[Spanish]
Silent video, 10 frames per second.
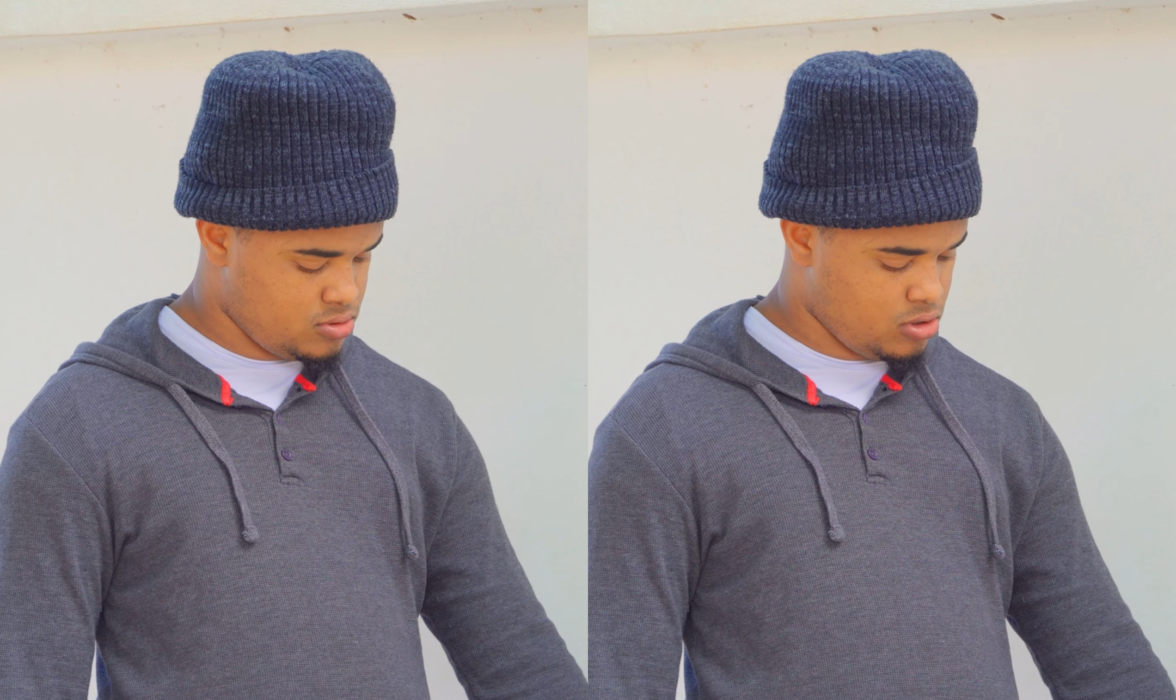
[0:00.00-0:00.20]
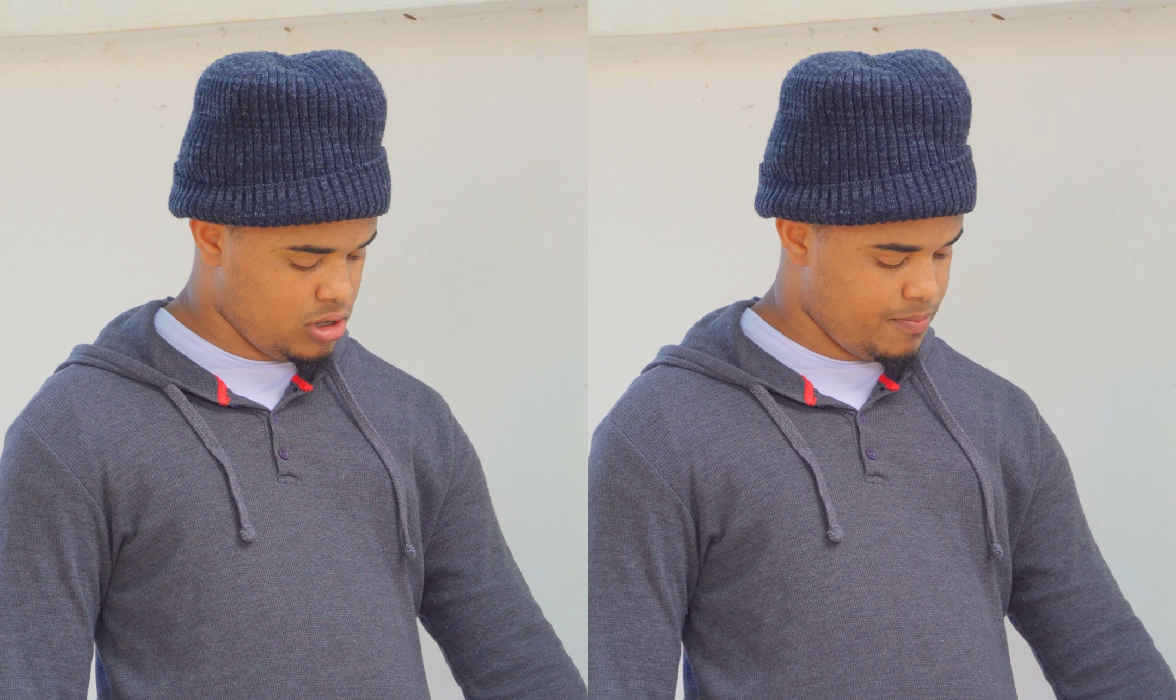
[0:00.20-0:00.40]

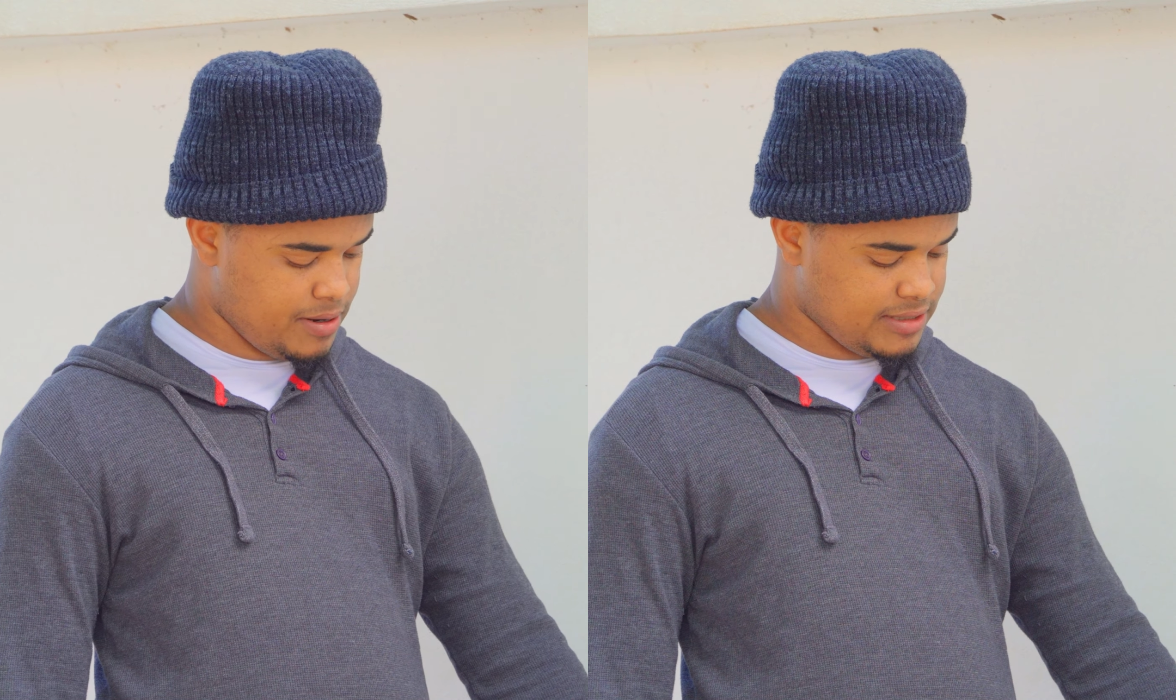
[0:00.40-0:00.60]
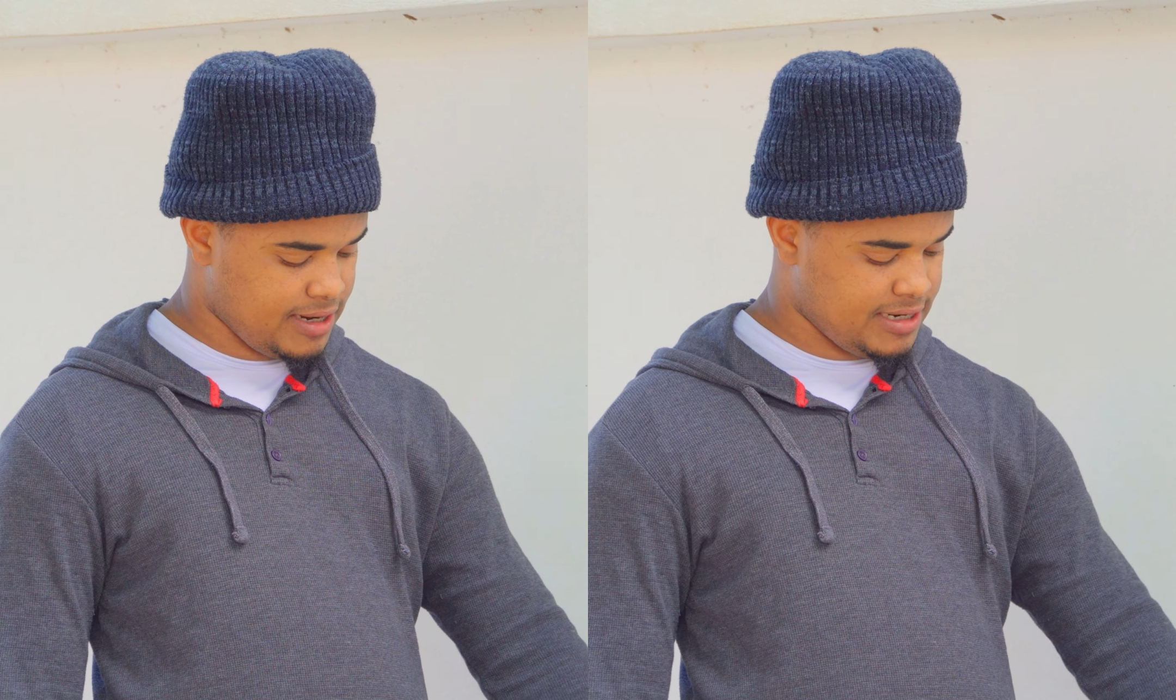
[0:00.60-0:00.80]
Lo que
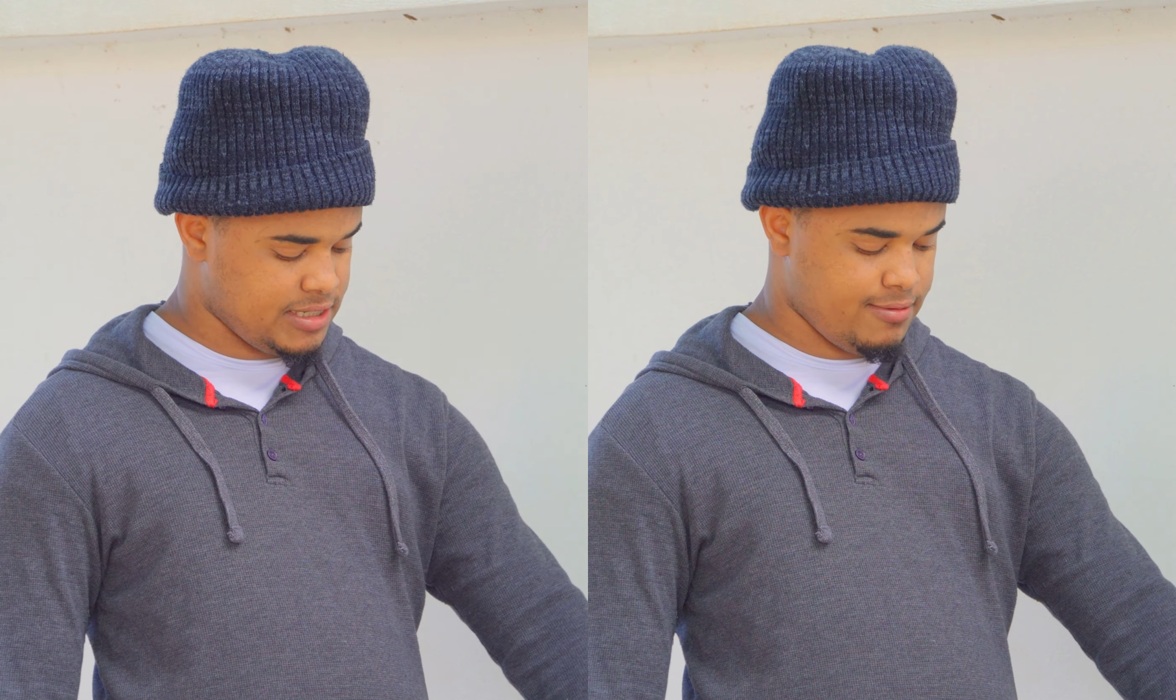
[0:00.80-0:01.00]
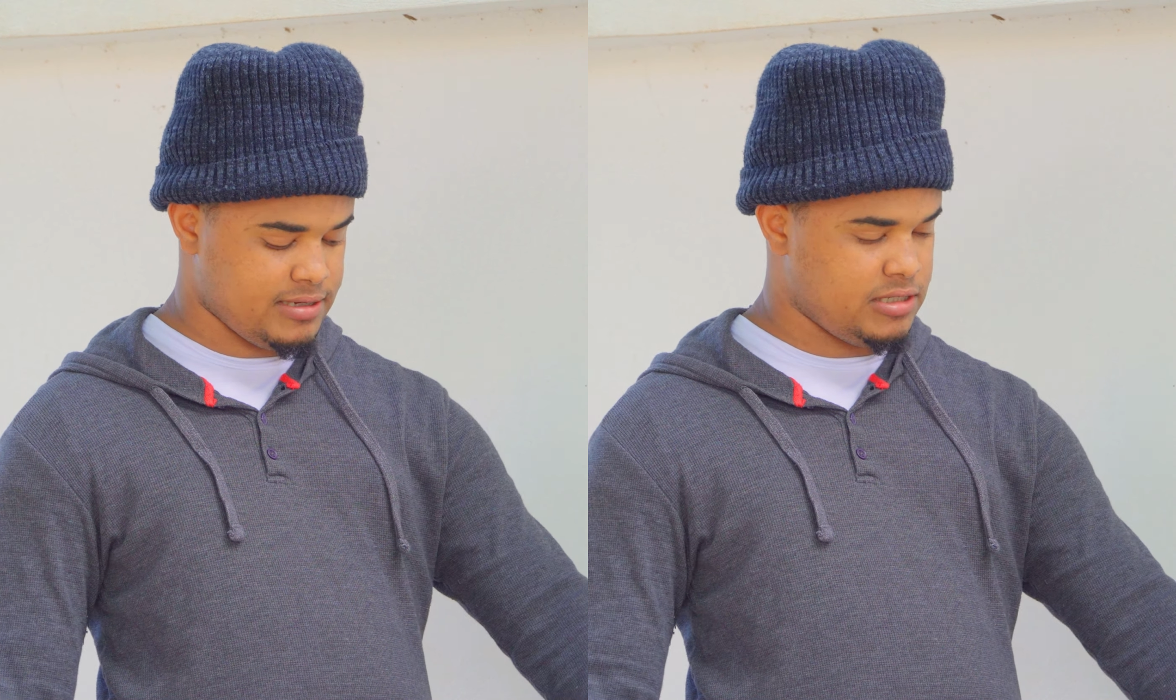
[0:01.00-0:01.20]
pasa es que se
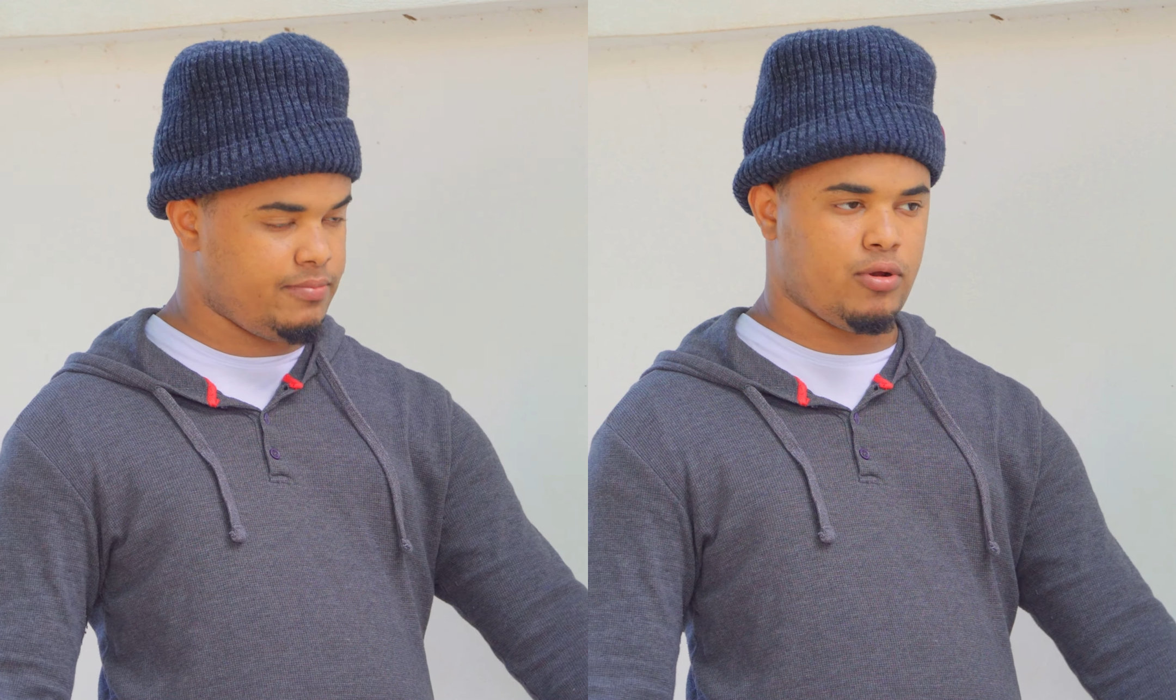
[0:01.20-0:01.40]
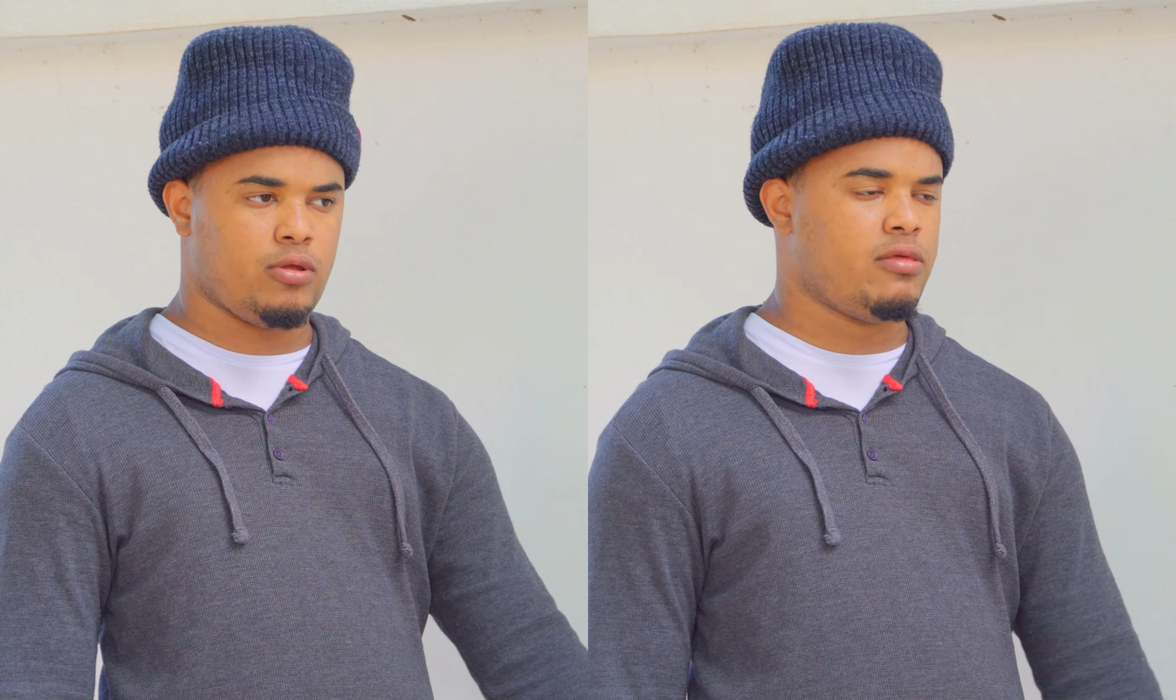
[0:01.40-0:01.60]
ve así,
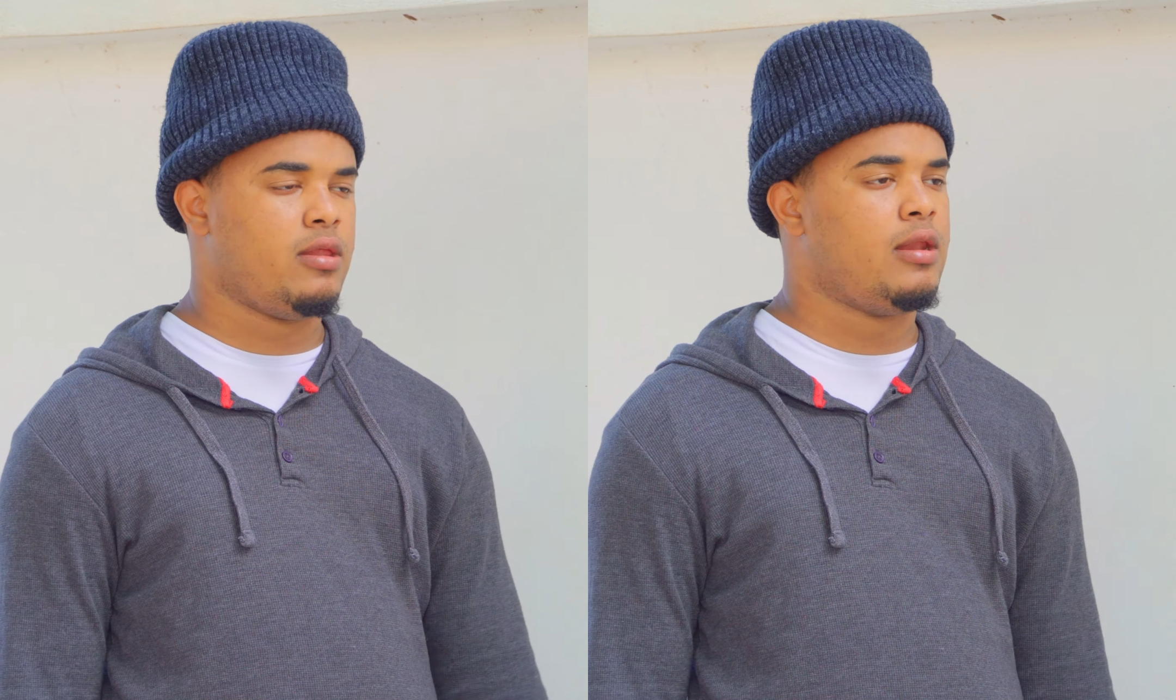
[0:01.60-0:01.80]
pero yo hay 10